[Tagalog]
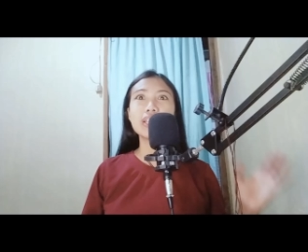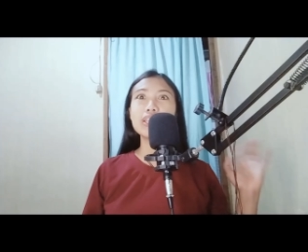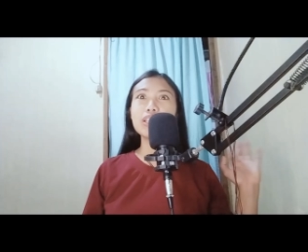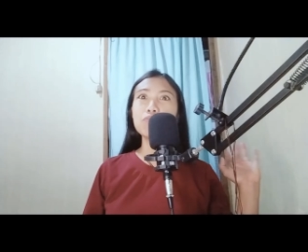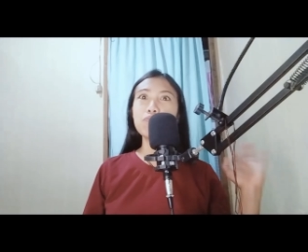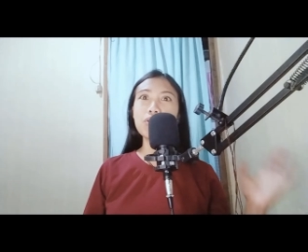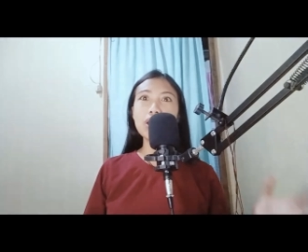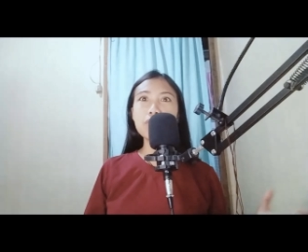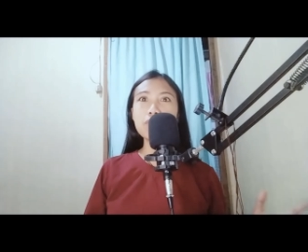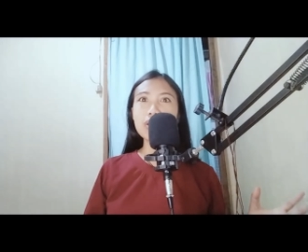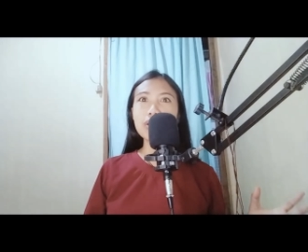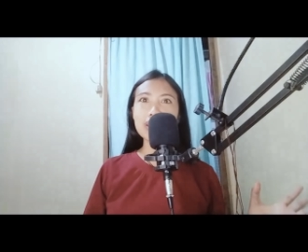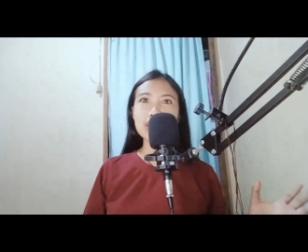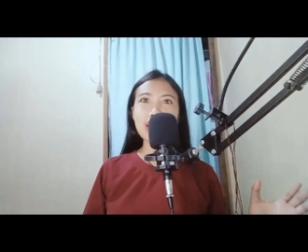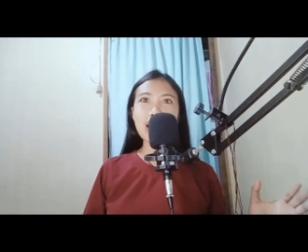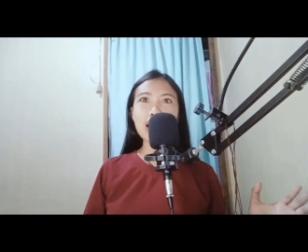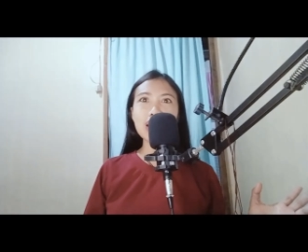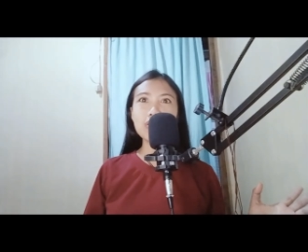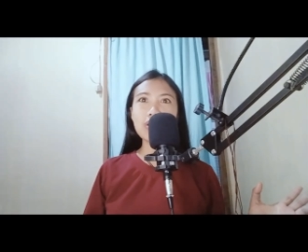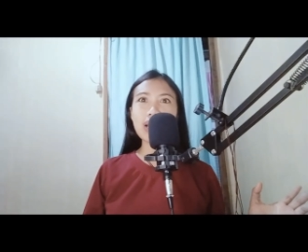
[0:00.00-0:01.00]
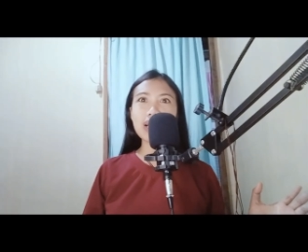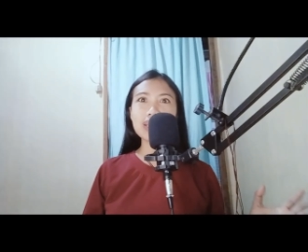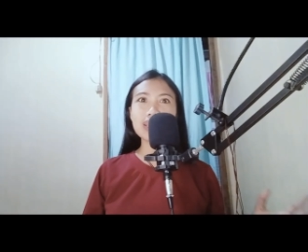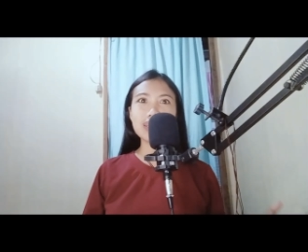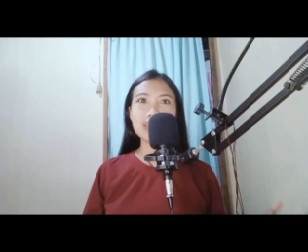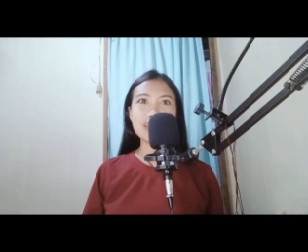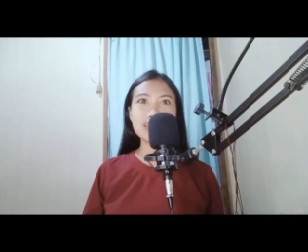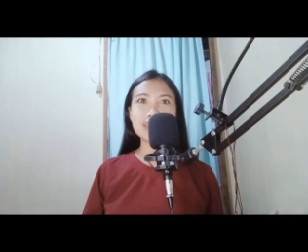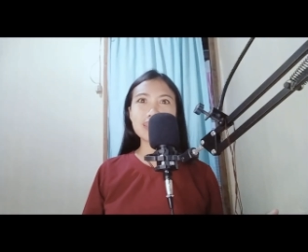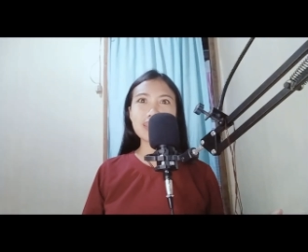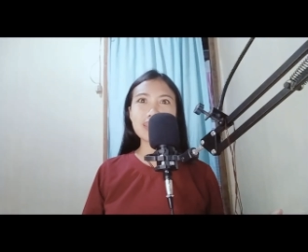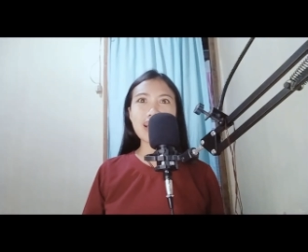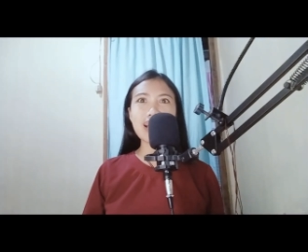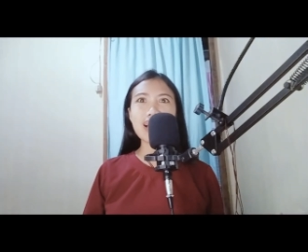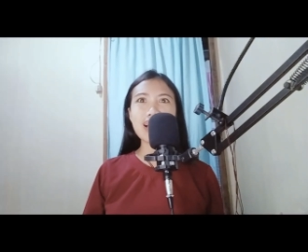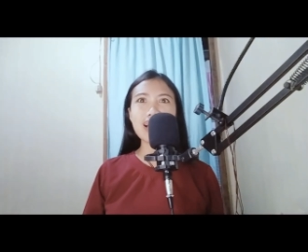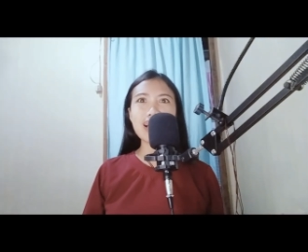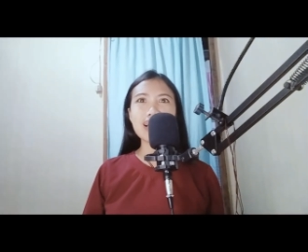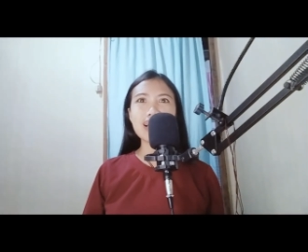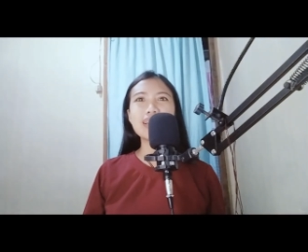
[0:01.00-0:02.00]
hindi pa naman tayo
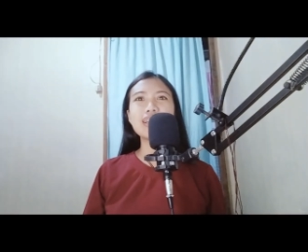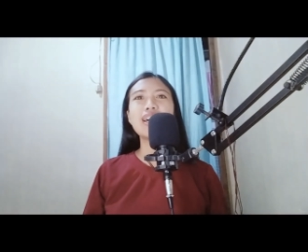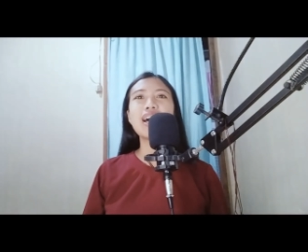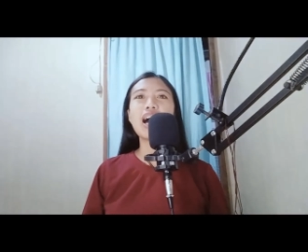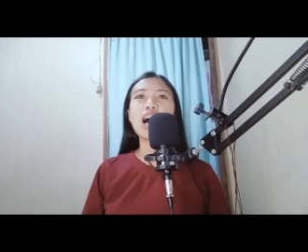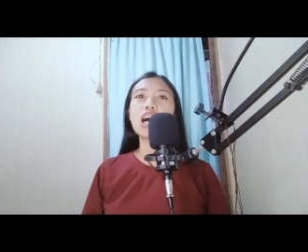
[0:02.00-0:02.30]
artista.